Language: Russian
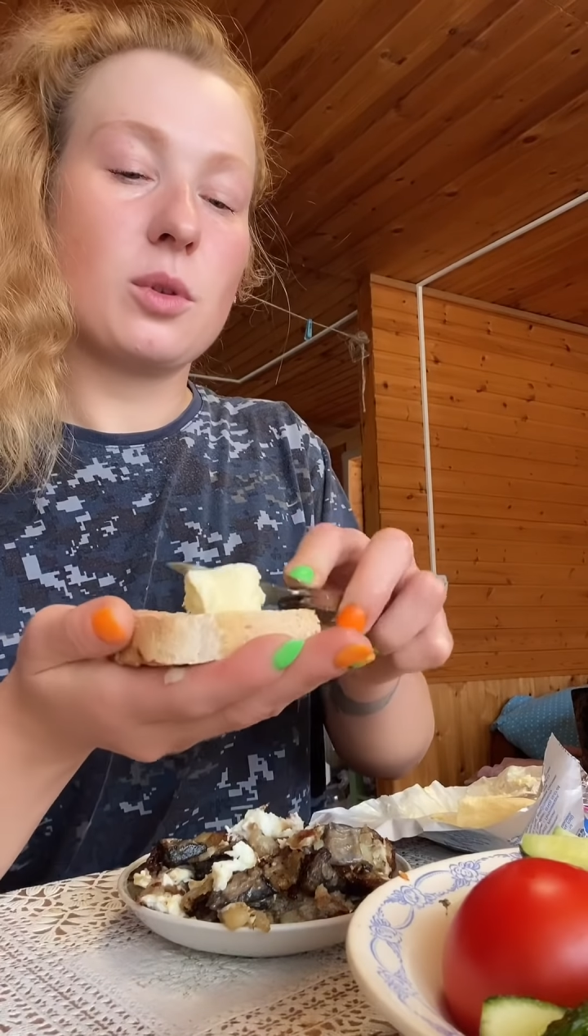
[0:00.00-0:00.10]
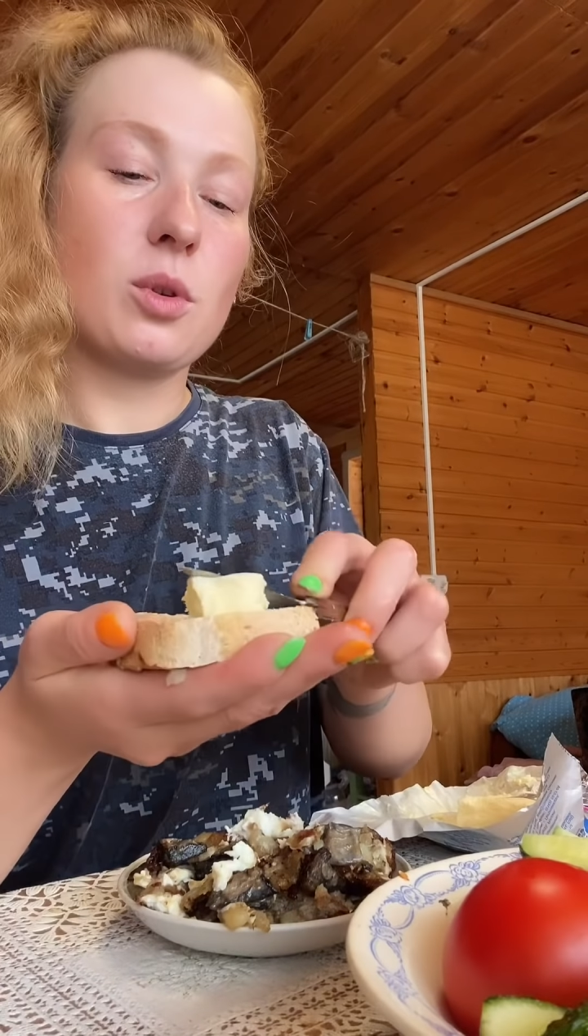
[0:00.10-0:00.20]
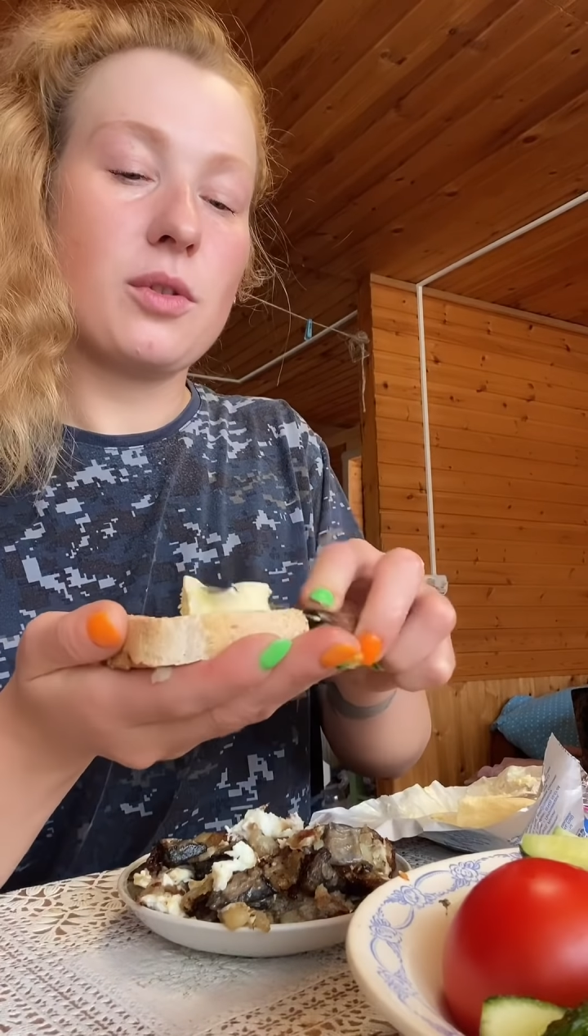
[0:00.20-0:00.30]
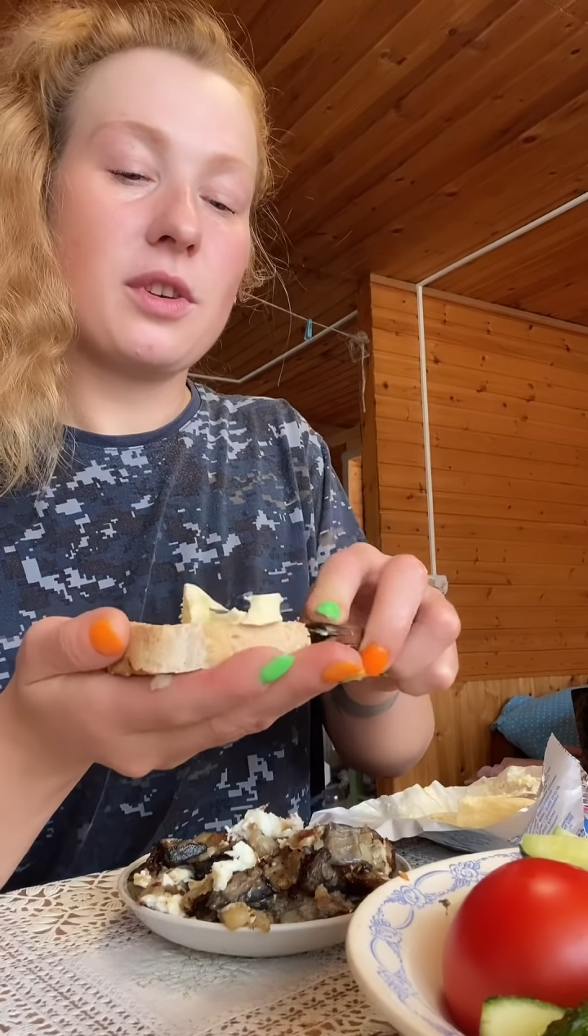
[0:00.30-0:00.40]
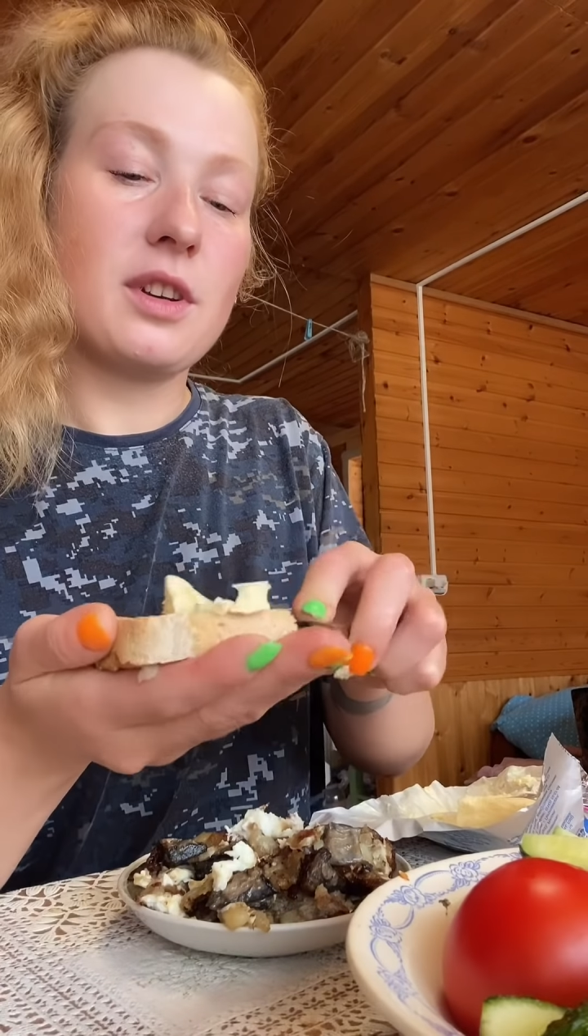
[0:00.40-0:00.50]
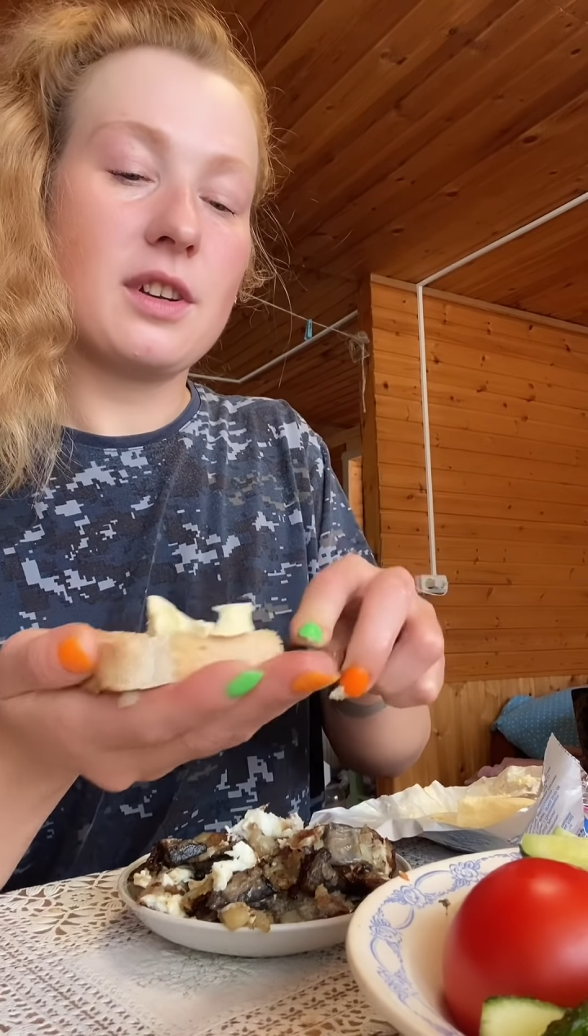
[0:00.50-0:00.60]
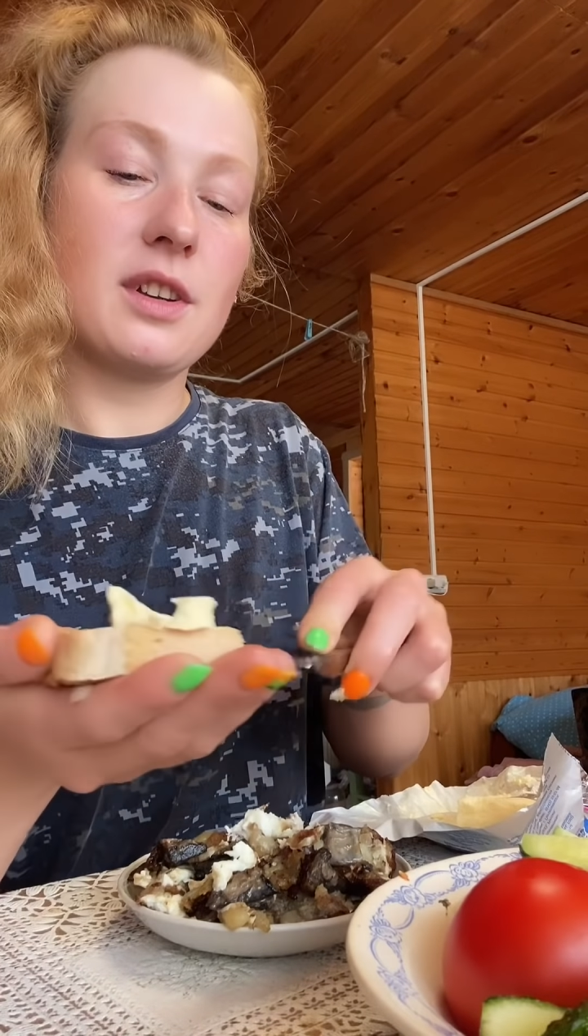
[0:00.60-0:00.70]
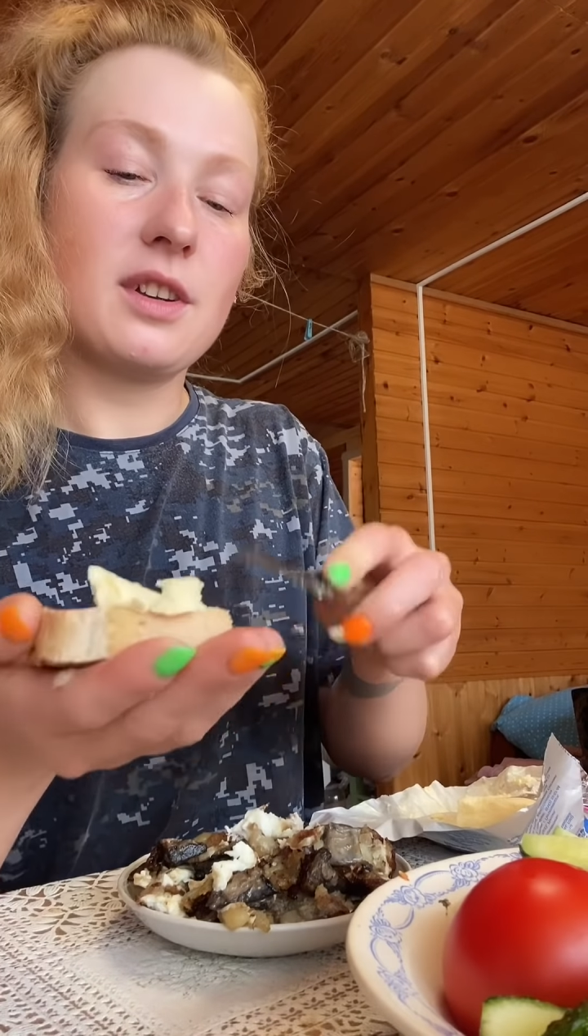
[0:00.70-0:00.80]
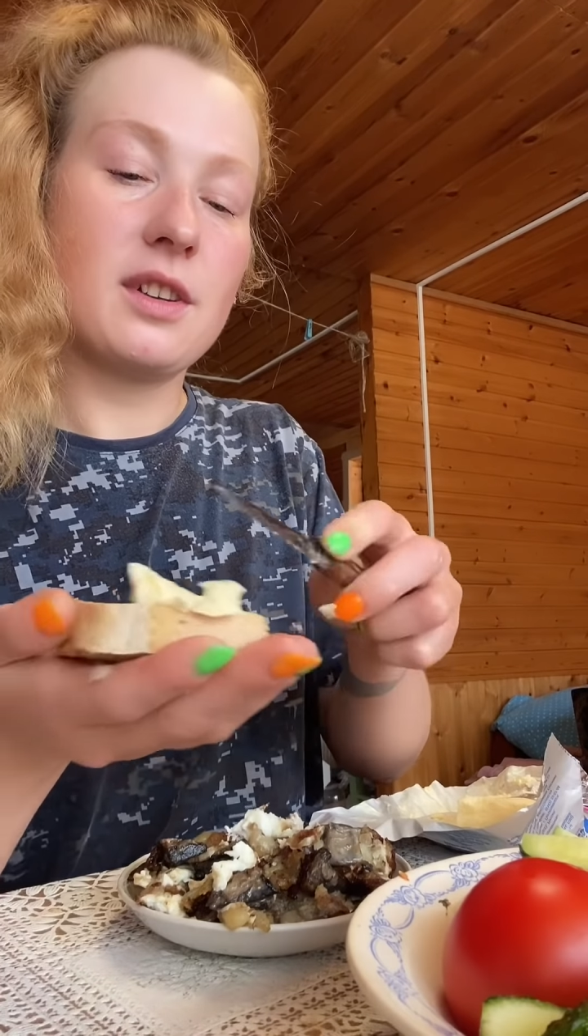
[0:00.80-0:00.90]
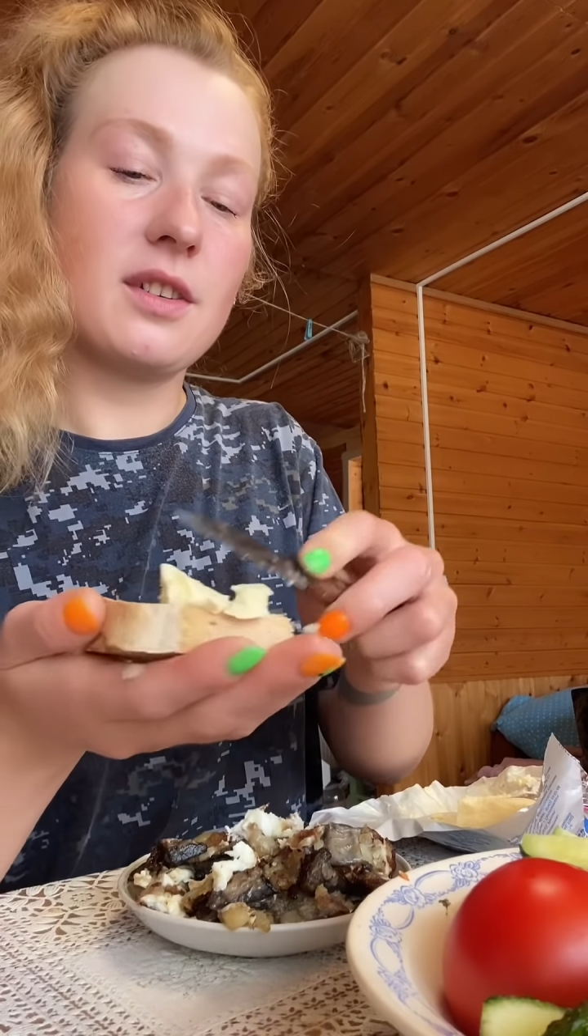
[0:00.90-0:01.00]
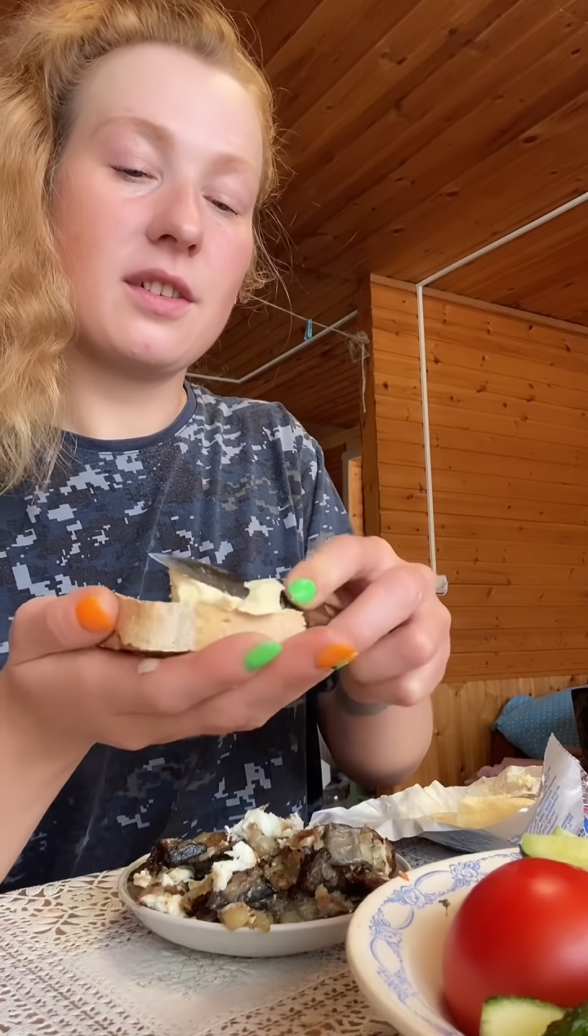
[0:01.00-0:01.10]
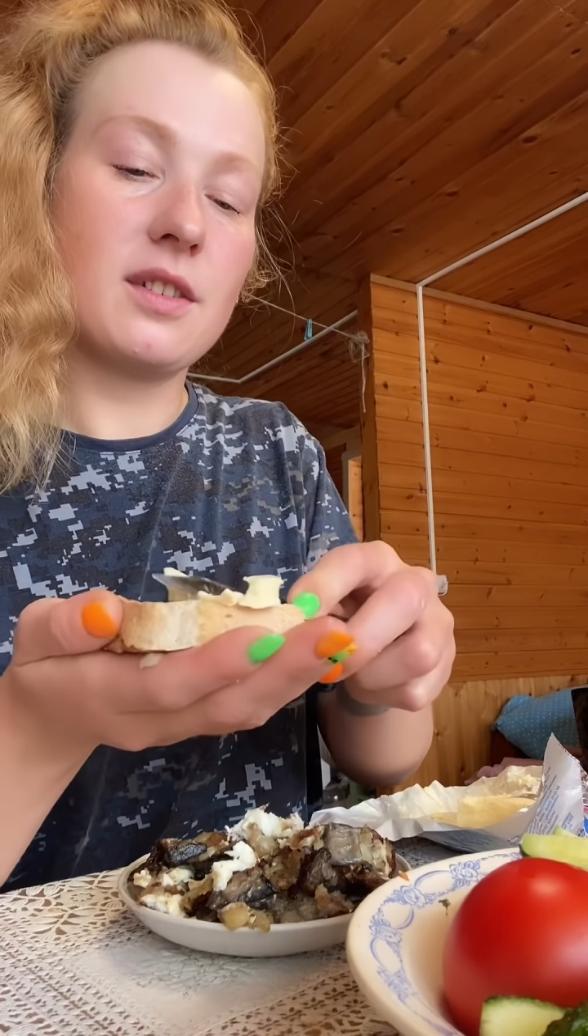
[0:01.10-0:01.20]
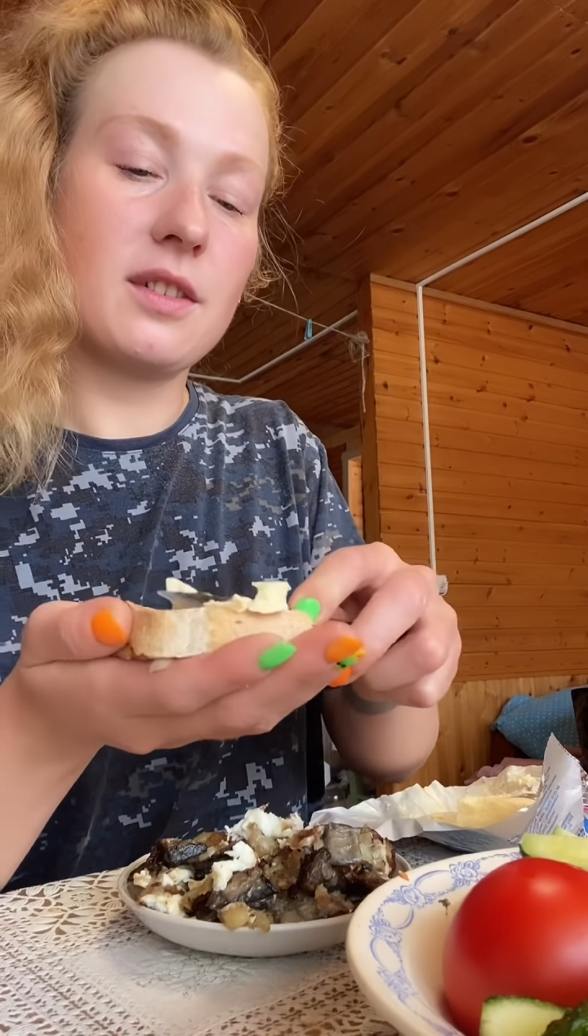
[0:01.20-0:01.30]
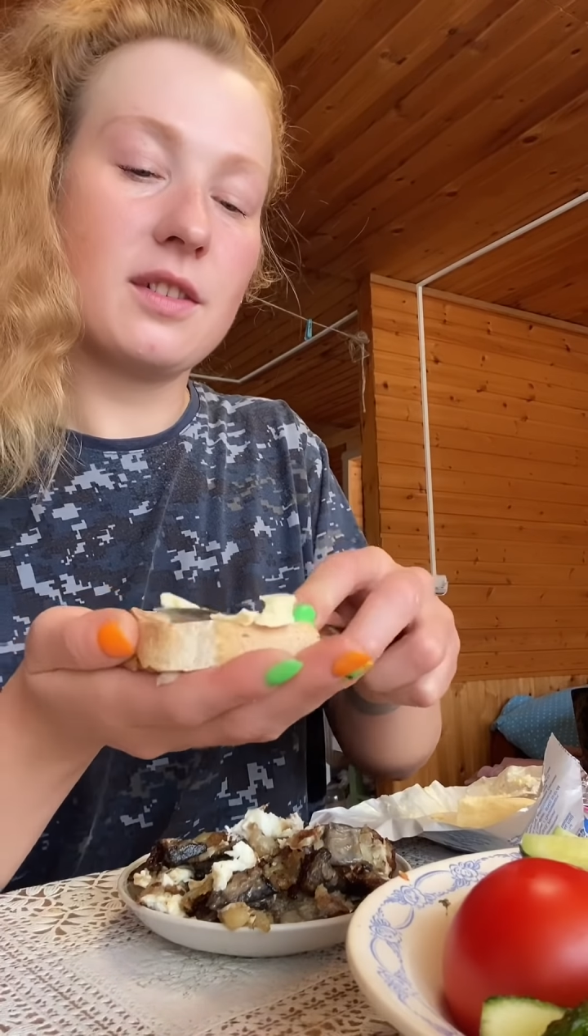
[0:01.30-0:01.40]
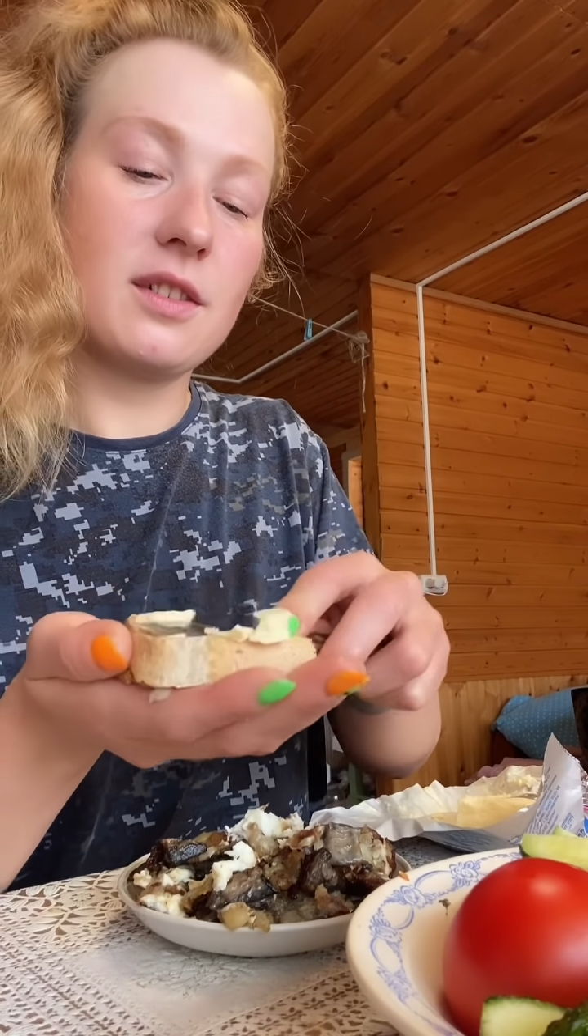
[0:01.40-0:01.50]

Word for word: Кофе? Угу.